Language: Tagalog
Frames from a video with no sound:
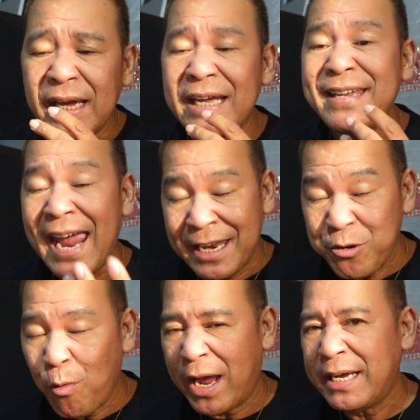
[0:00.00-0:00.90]
And
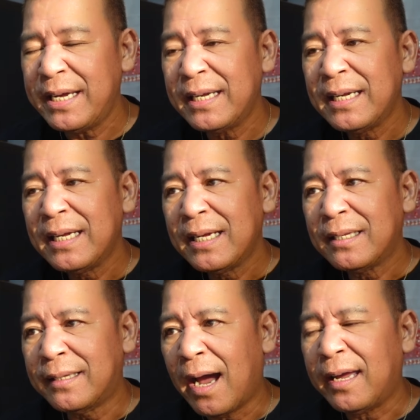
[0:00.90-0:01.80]
anyway,
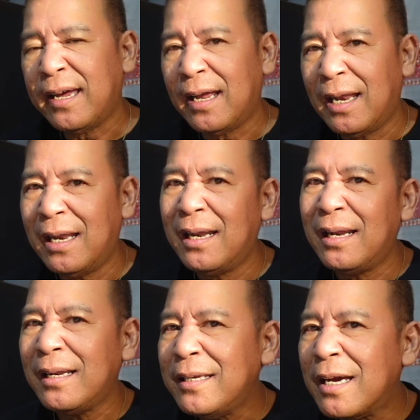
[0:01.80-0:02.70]
dahil
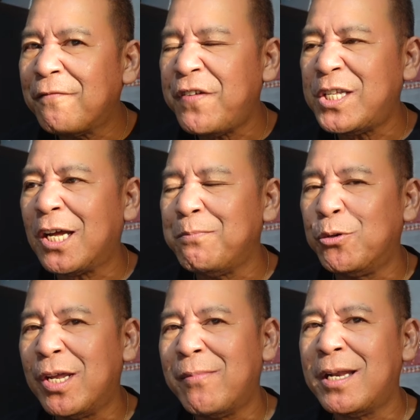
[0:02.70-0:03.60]
yung physical
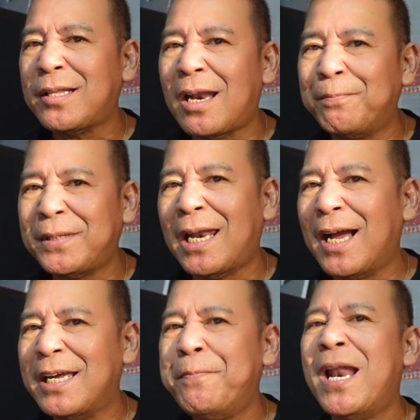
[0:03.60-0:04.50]
beauty naman ay
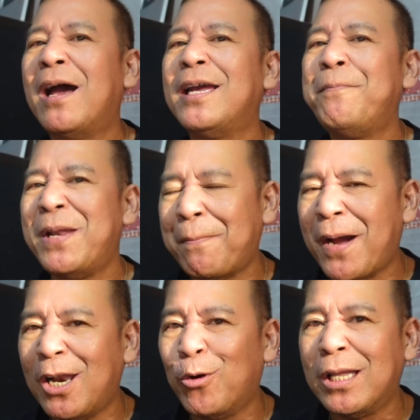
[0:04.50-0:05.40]
talagang ipina,
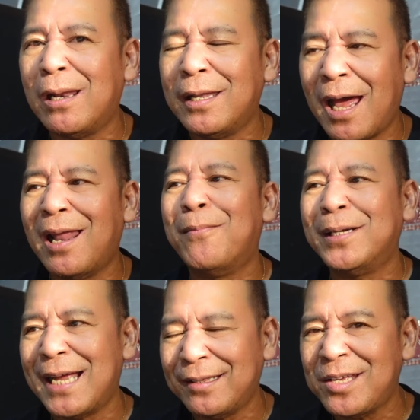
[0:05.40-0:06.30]
pinapangalawa na, na
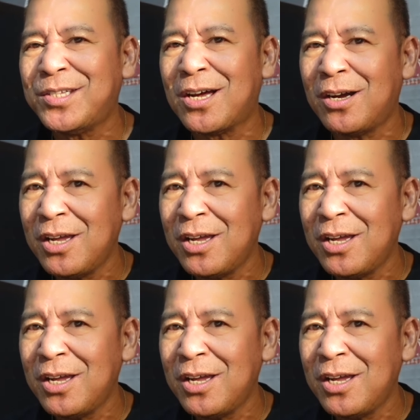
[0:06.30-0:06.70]
lamang natin sa